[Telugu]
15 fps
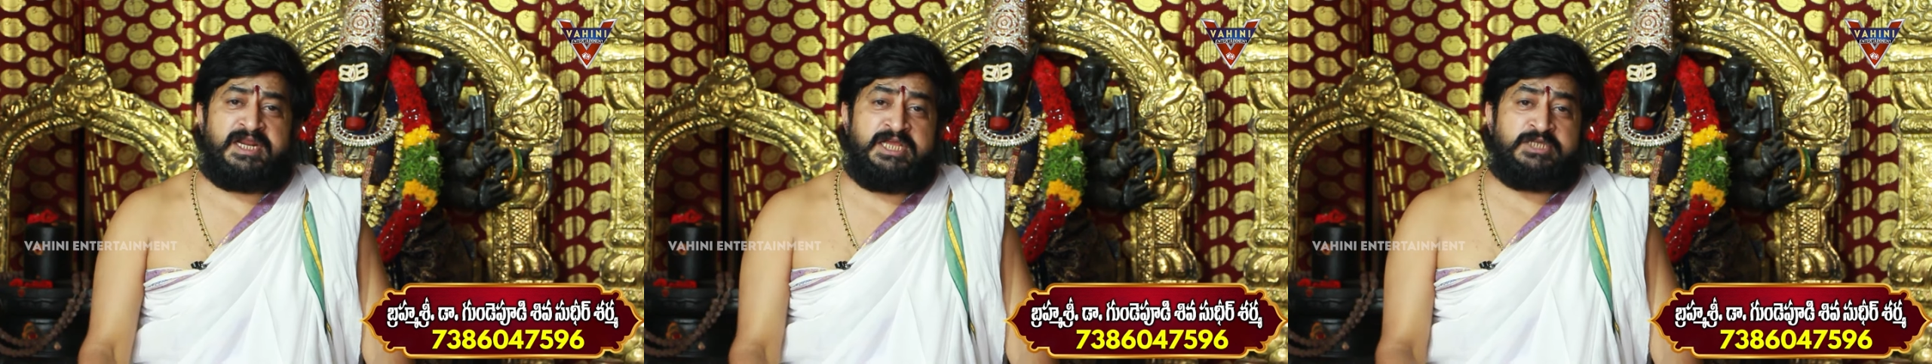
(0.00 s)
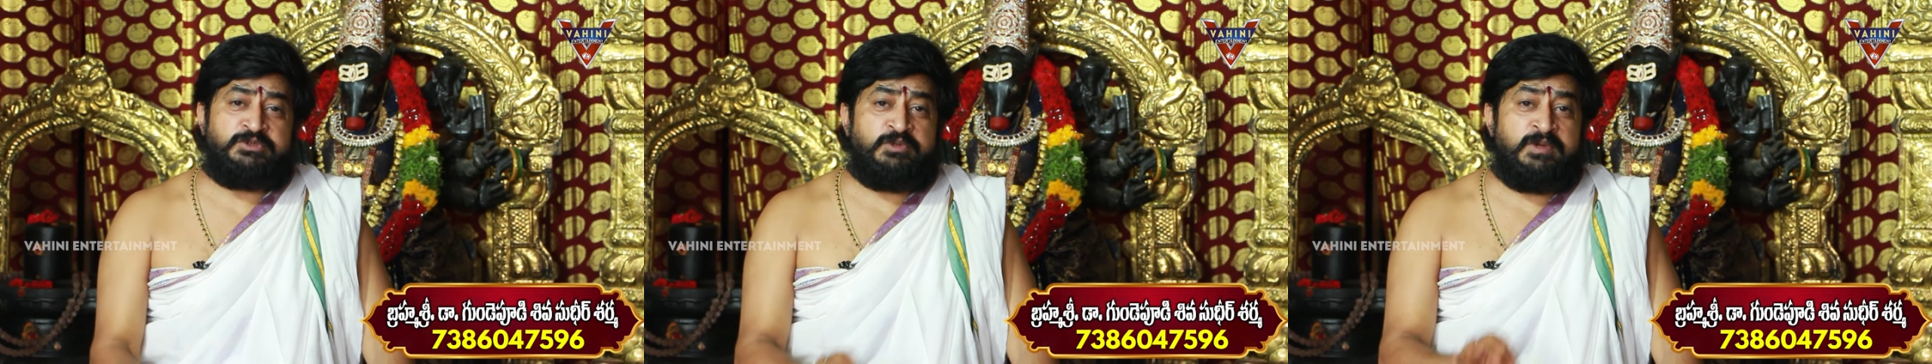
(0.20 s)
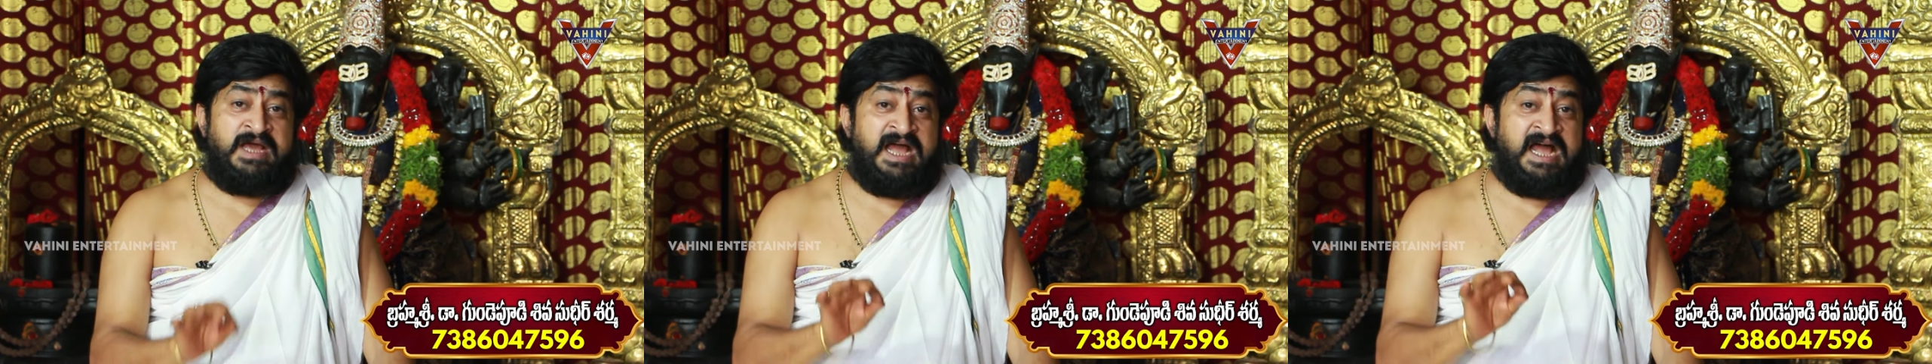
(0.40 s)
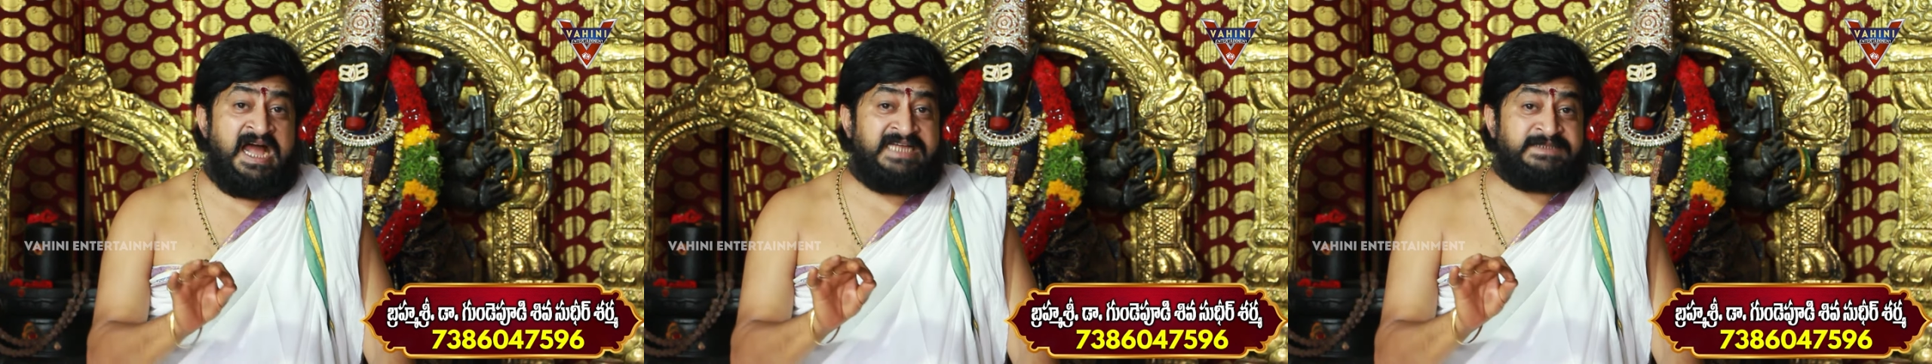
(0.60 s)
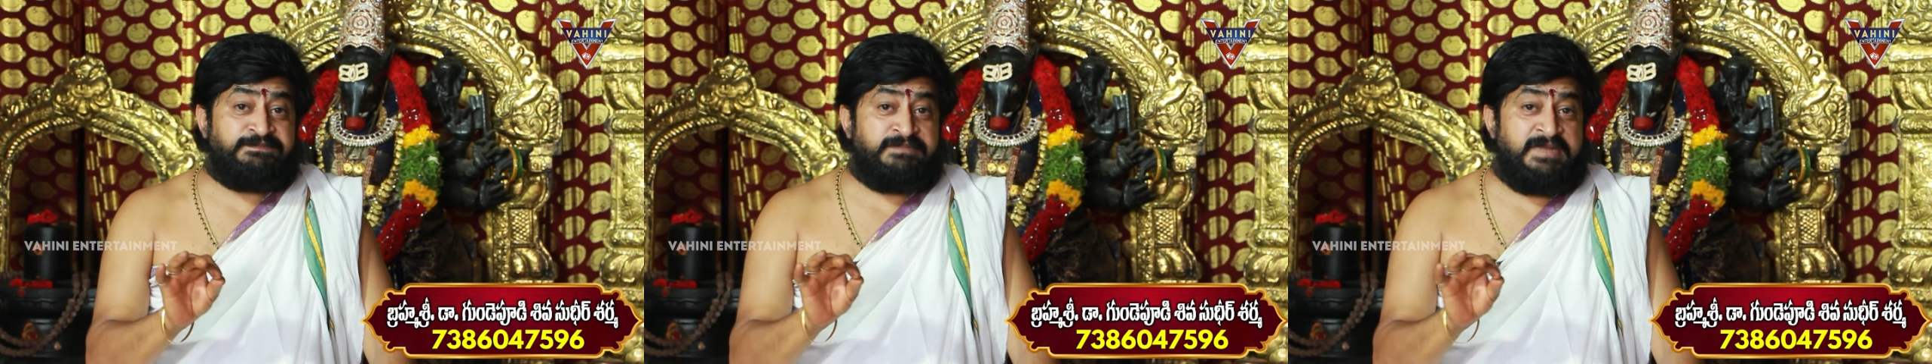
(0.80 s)
రైతుల
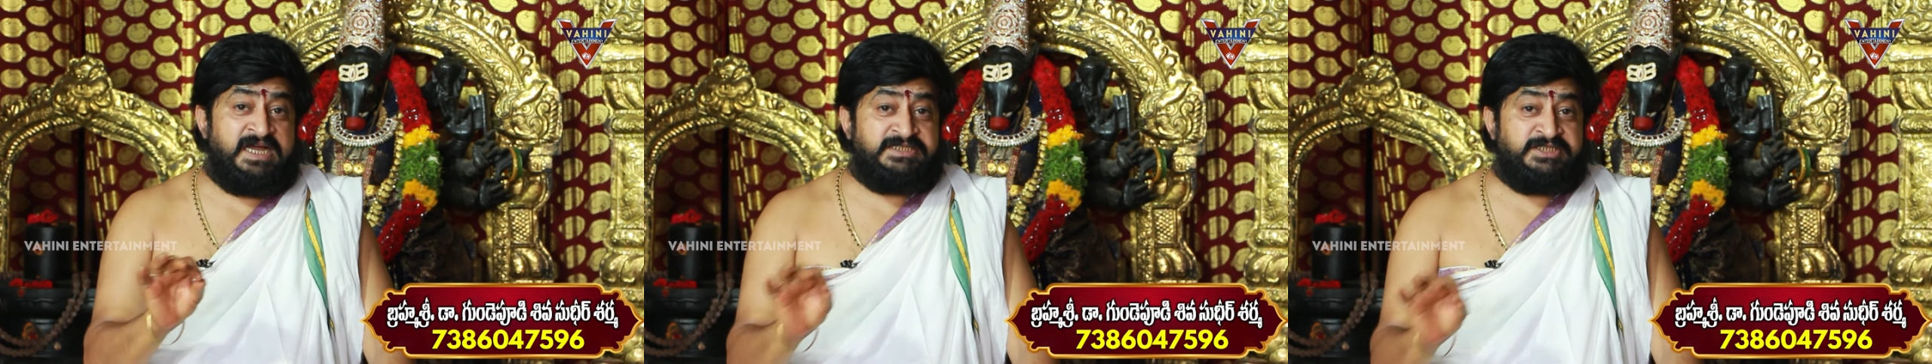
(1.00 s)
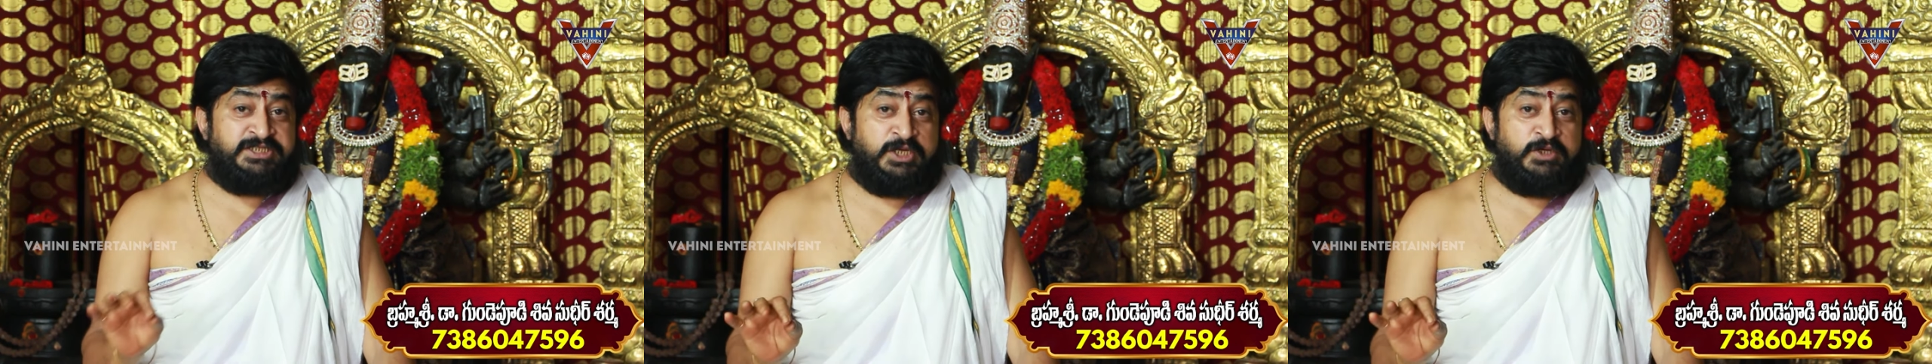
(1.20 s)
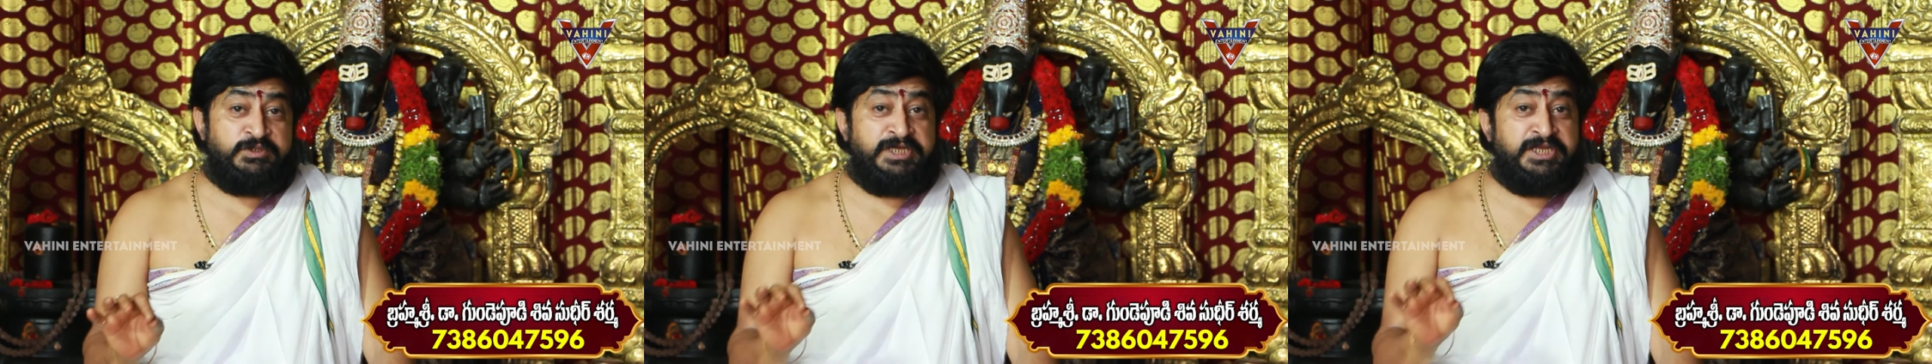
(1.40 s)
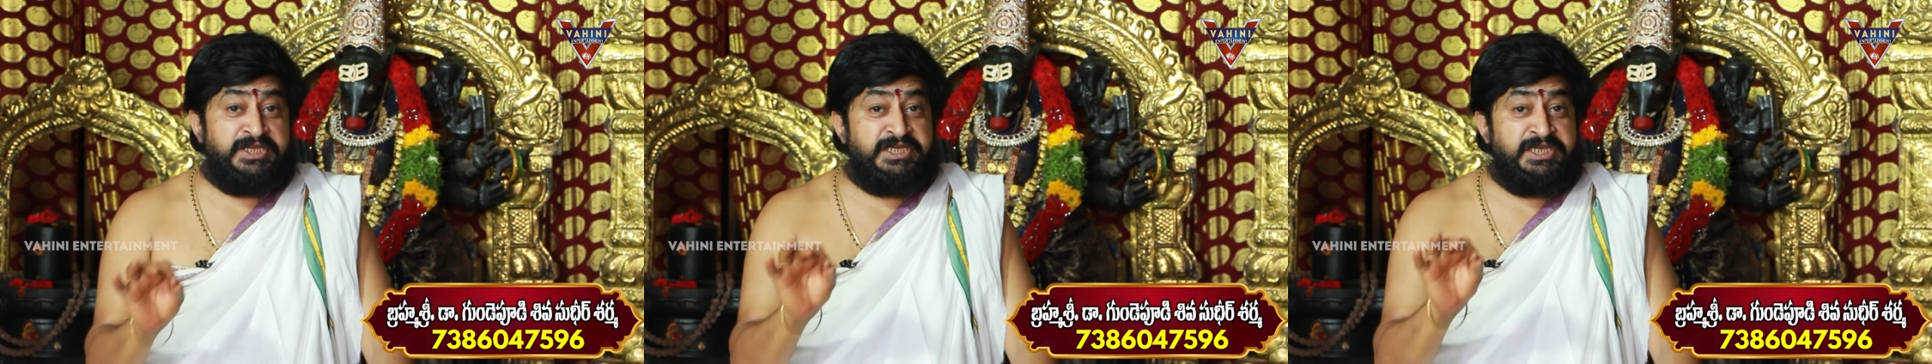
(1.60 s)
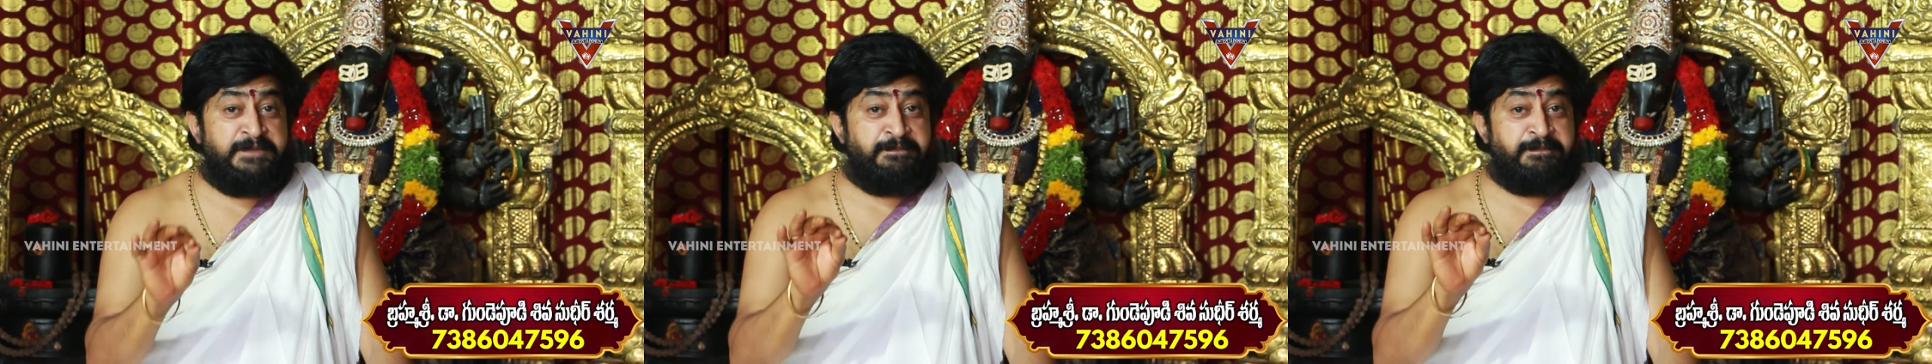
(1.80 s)
ఆత్మహత్యలు
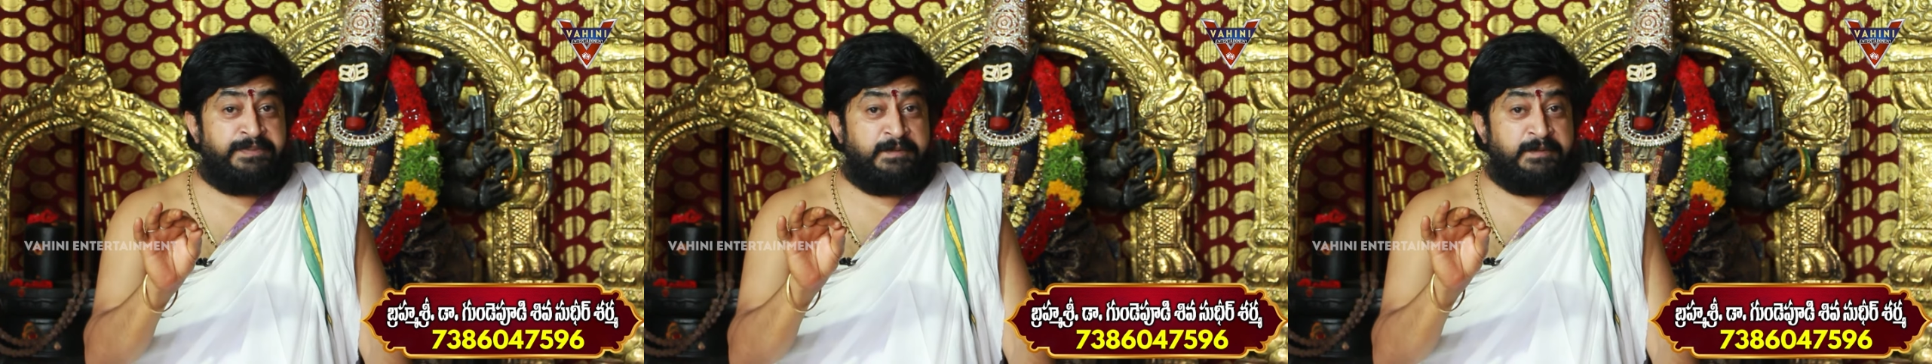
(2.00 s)
ఎన్ని